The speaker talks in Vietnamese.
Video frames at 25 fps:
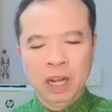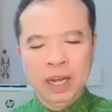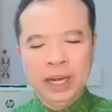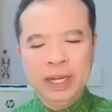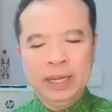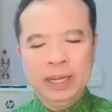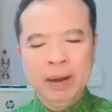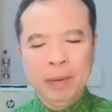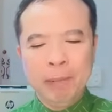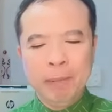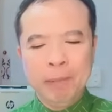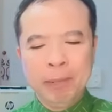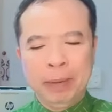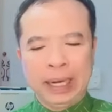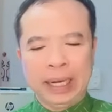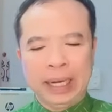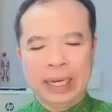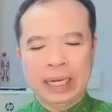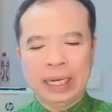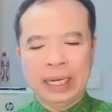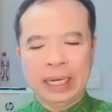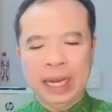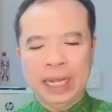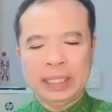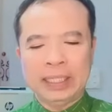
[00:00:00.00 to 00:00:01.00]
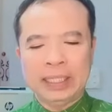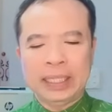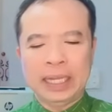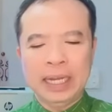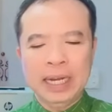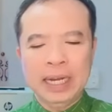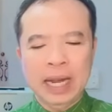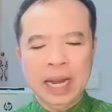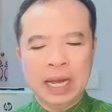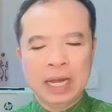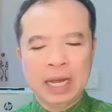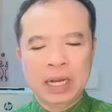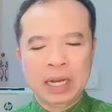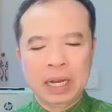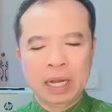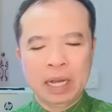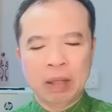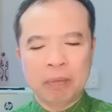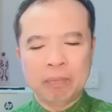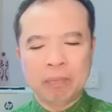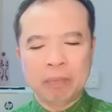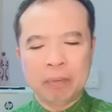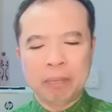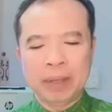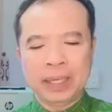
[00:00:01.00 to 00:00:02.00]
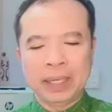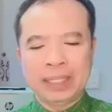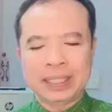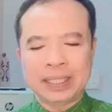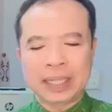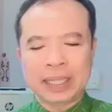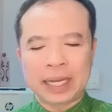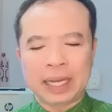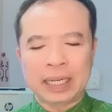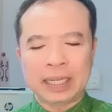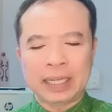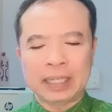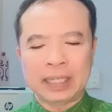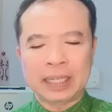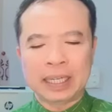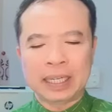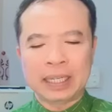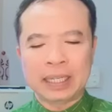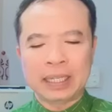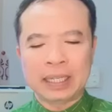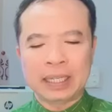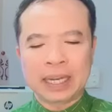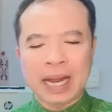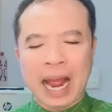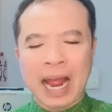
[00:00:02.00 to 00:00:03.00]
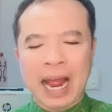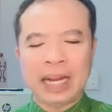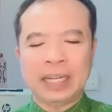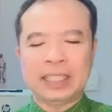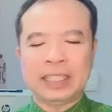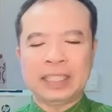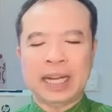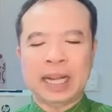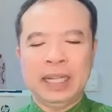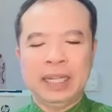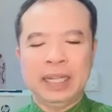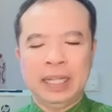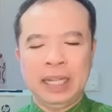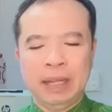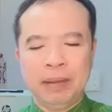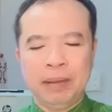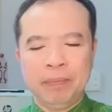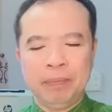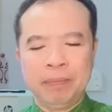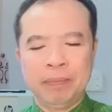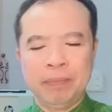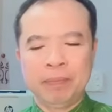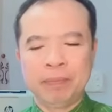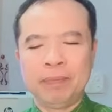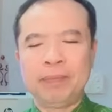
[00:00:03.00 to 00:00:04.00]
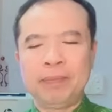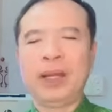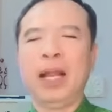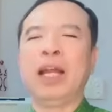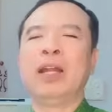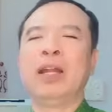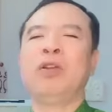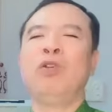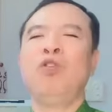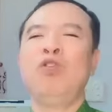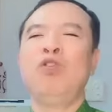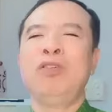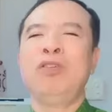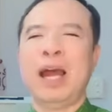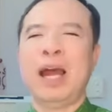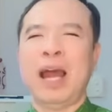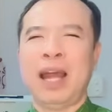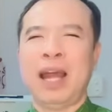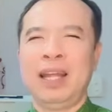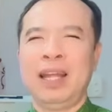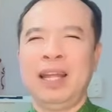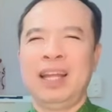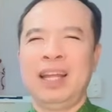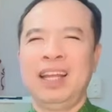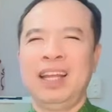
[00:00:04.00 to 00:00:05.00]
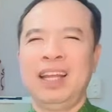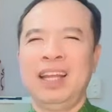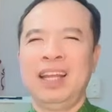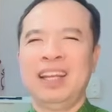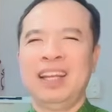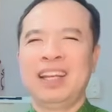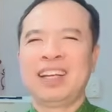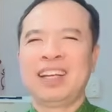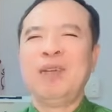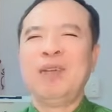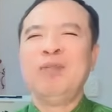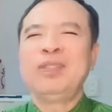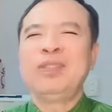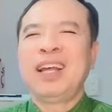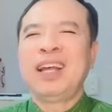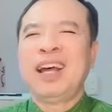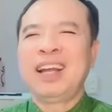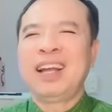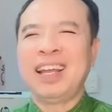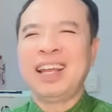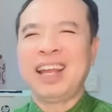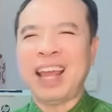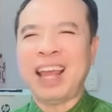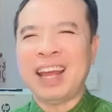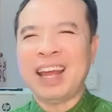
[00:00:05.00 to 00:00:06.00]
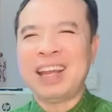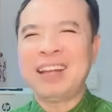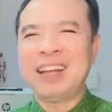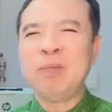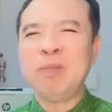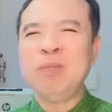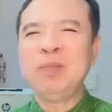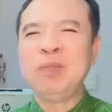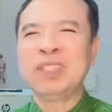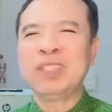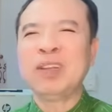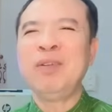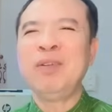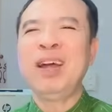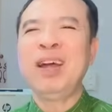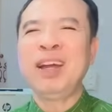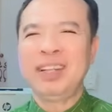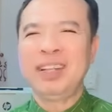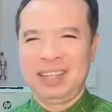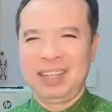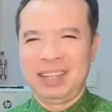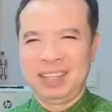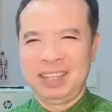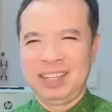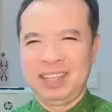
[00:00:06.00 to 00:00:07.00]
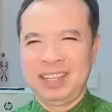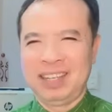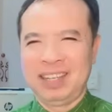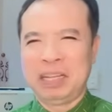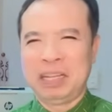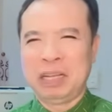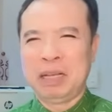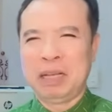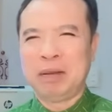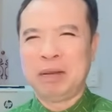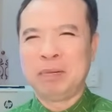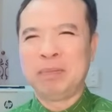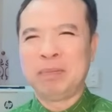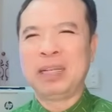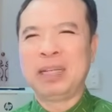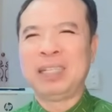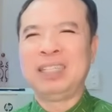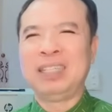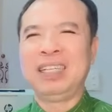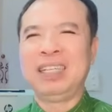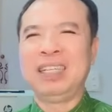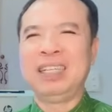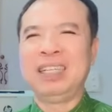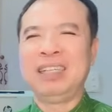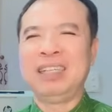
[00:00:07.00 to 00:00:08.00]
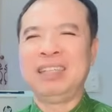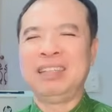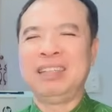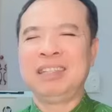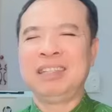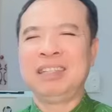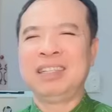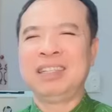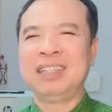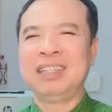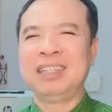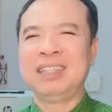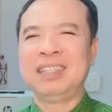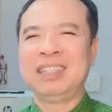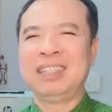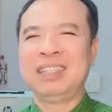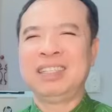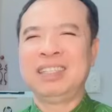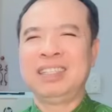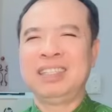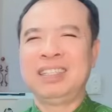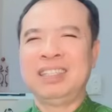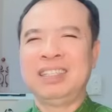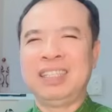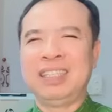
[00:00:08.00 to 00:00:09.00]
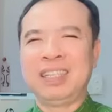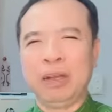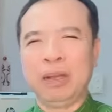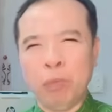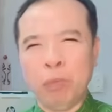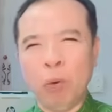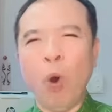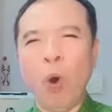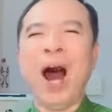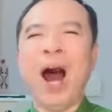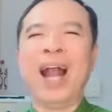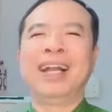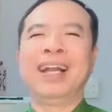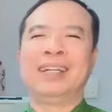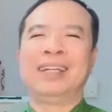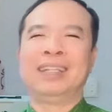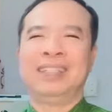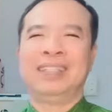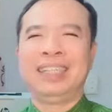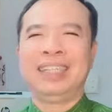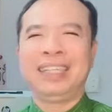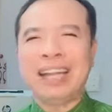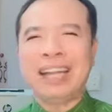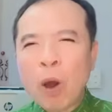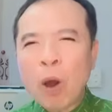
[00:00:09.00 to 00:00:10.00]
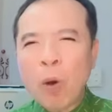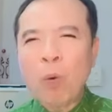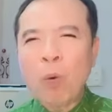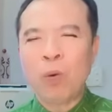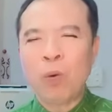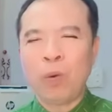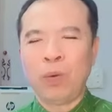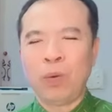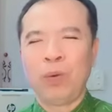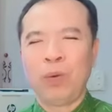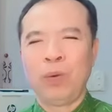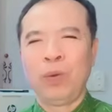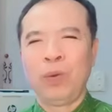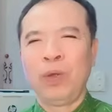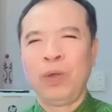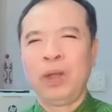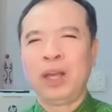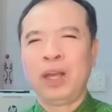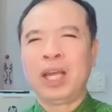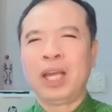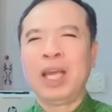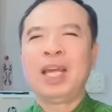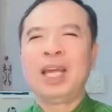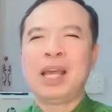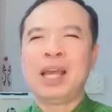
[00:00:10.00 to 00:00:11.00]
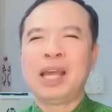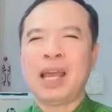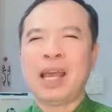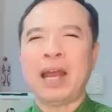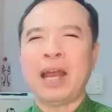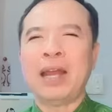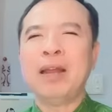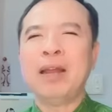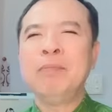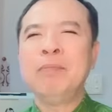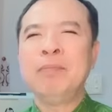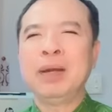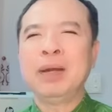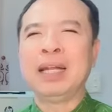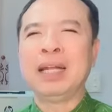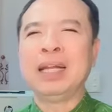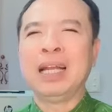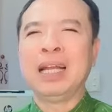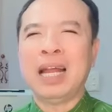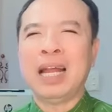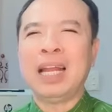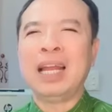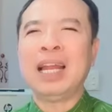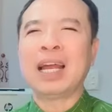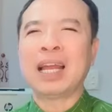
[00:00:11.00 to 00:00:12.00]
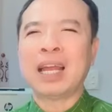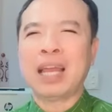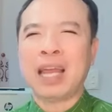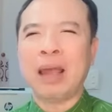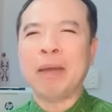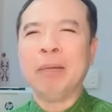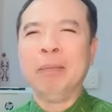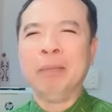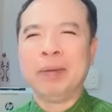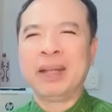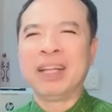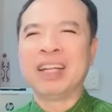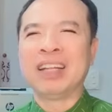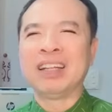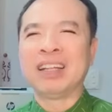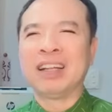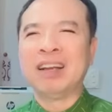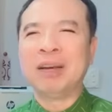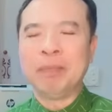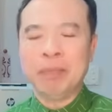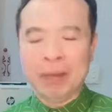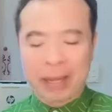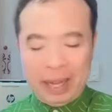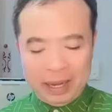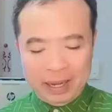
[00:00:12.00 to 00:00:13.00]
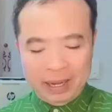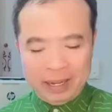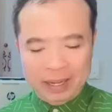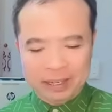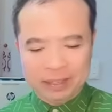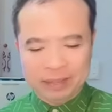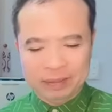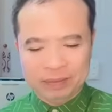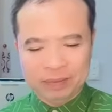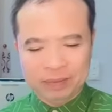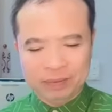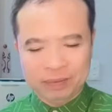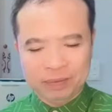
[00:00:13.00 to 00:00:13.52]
người đâm mình lại chính là người mà mình dành cả trái tim để đối đãi. Không sợ kẻ đâm sau lưng, mà chỉ chỉ buồn, chỉ đau khi cái kẻ đâm mình lại là kẻ mình thương mến.